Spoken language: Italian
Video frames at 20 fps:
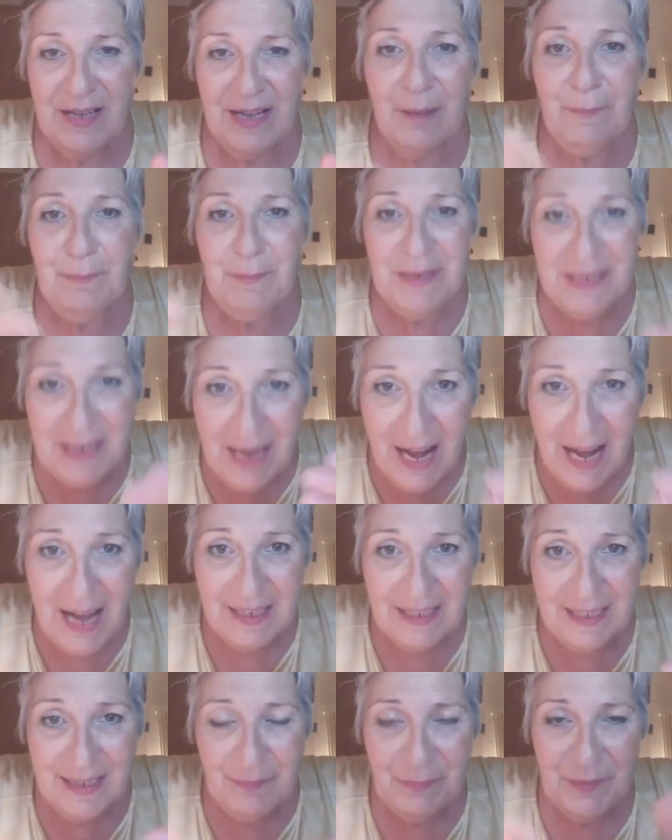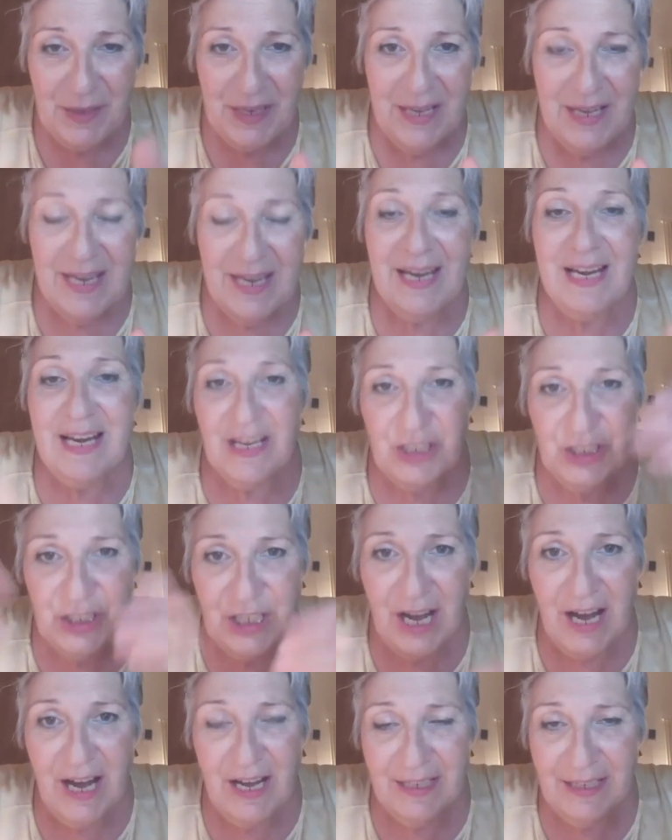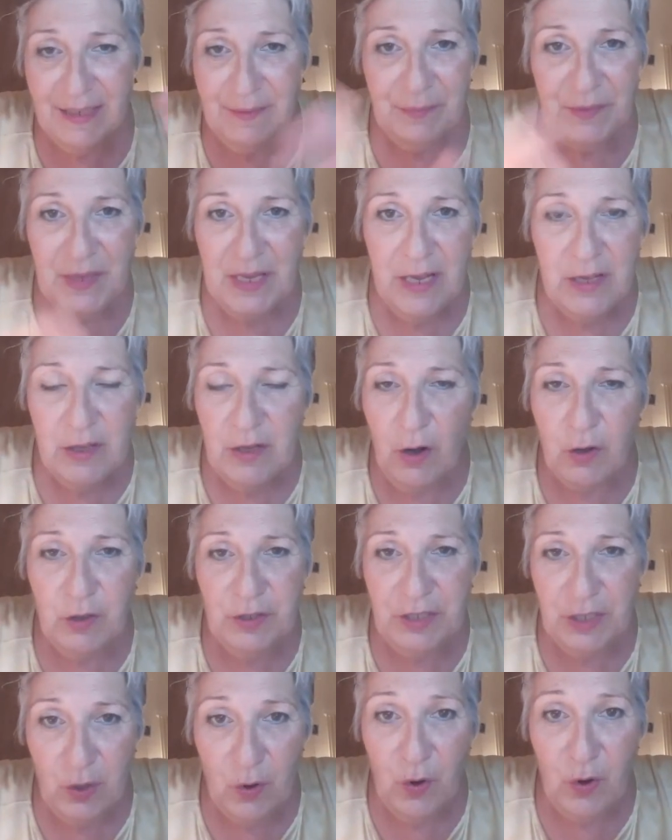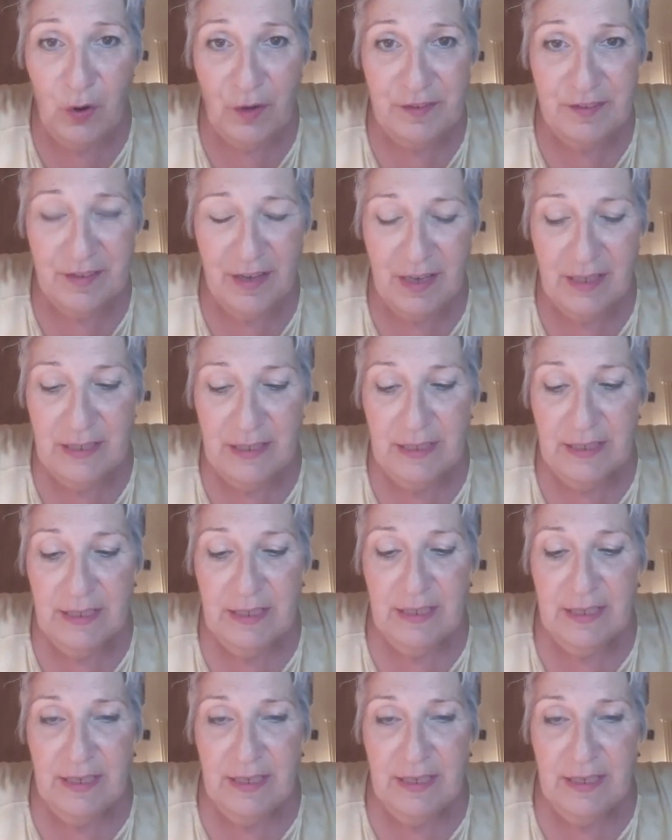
camminare e lasciare ogni cosa